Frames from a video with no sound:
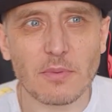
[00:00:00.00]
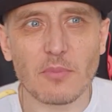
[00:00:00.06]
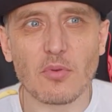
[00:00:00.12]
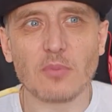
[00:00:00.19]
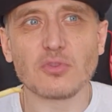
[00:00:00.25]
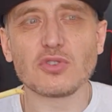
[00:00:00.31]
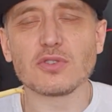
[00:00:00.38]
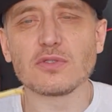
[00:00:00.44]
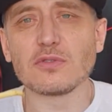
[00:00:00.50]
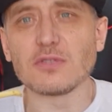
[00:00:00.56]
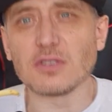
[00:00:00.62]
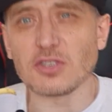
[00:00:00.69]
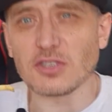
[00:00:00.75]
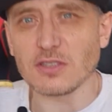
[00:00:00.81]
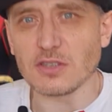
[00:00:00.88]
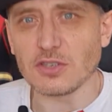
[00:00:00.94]
по-моему, чувствуется
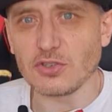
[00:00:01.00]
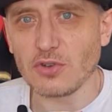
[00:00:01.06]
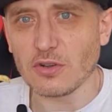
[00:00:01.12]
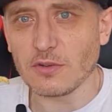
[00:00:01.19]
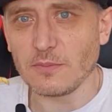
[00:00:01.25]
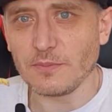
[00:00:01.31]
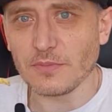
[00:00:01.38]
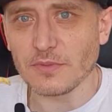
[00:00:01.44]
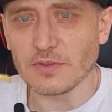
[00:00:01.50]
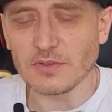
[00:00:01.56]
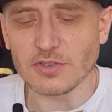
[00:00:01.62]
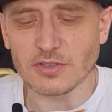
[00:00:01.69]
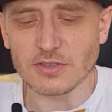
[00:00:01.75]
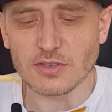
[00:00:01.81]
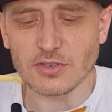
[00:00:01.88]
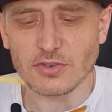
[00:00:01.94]
чесночок.
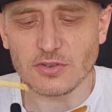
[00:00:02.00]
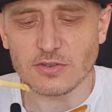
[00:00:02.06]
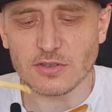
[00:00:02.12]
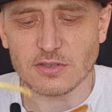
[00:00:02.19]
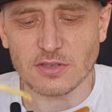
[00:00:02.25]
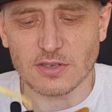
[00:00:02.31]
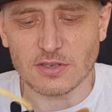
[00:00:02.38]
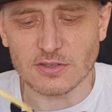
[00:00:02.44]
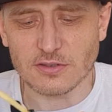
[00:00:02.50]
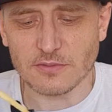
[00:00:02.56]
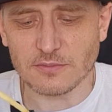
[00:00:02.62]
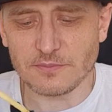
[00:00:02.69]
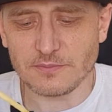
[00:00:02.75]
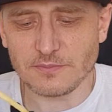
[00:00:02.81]
Чесночок здесь есть.